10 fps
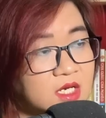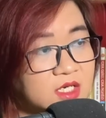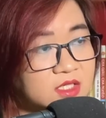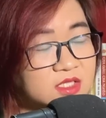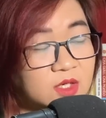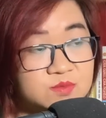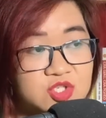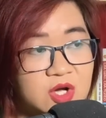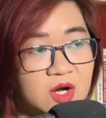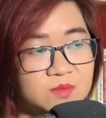Không
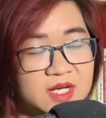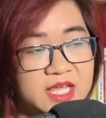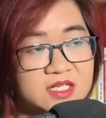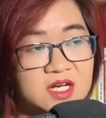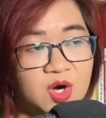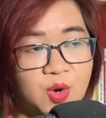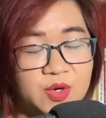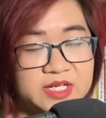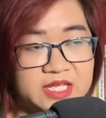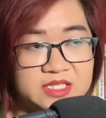cho Hồng Lê cơ
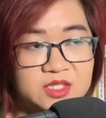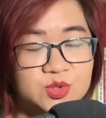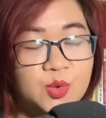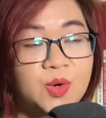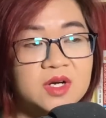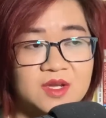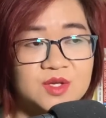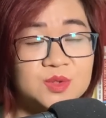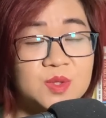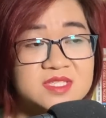hội để nhận thua,
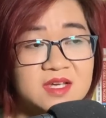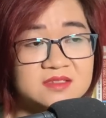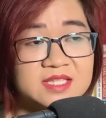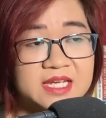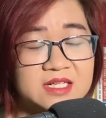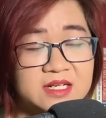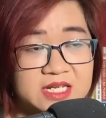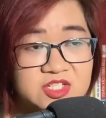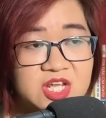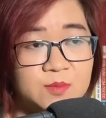tôi giơ tay
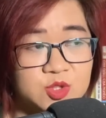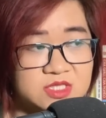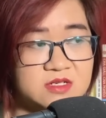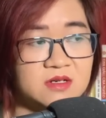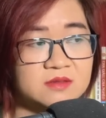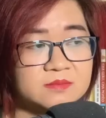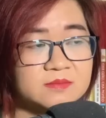đánh ra một chưởng.